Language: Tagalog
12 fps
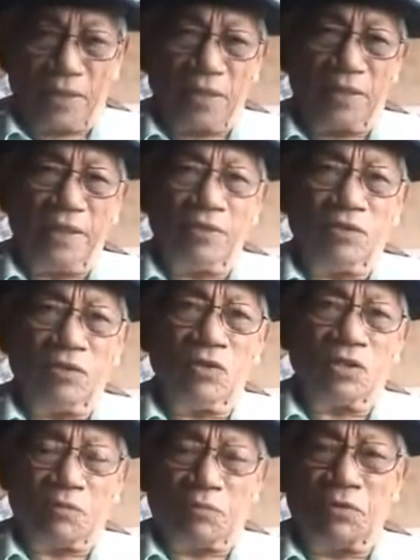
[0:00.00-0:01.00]
pagka
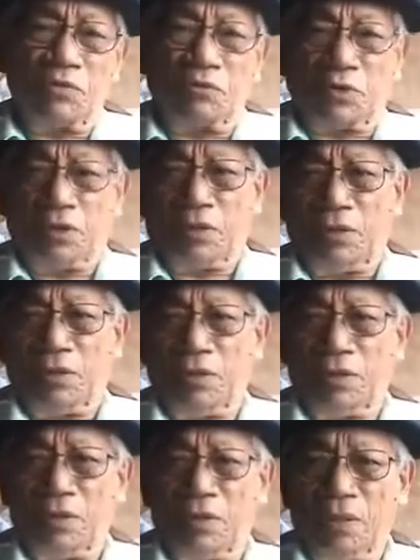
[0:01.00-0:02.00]

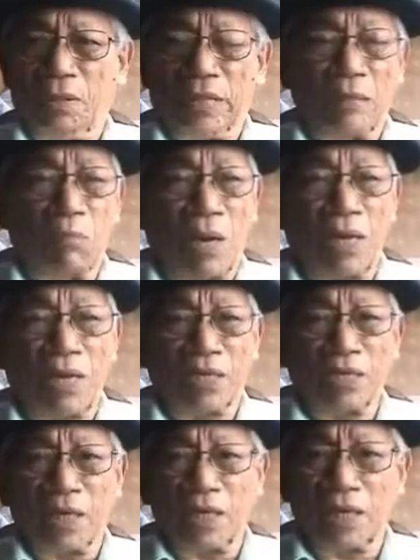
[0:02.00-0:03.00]
1970 ni
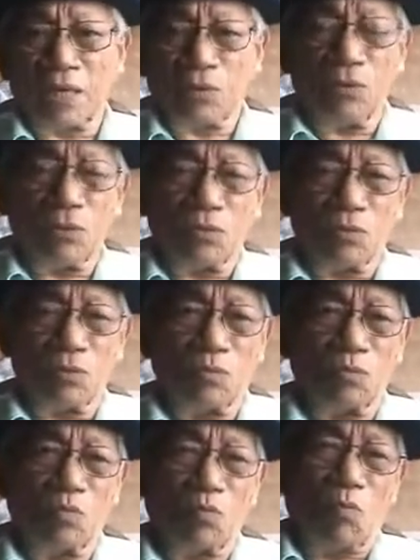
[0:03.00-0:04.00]
balik siya na po
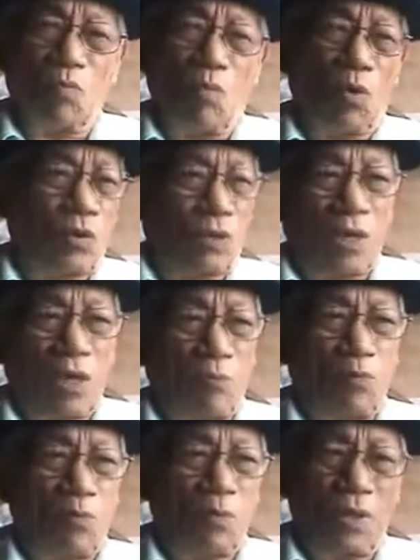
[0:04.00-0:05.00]
mora
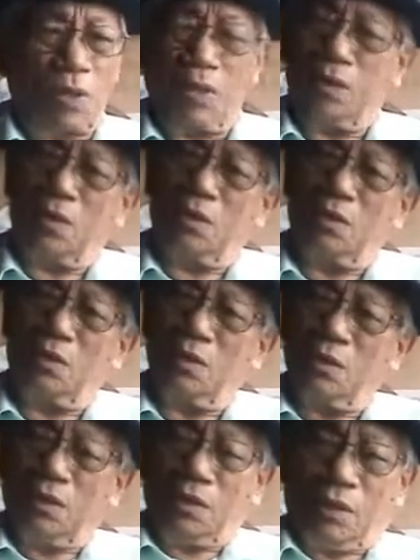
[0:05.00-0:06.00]
gihapon mga
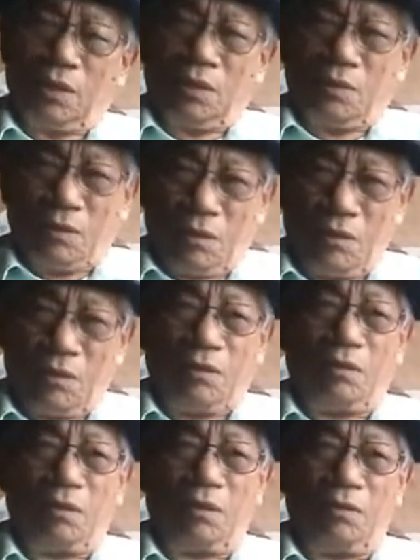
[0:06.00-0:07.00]

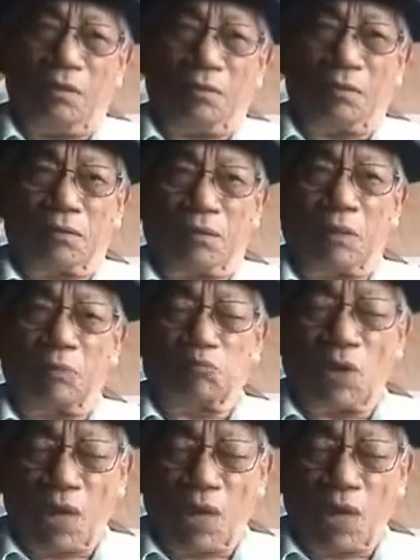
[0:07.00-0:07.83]
uh, ah,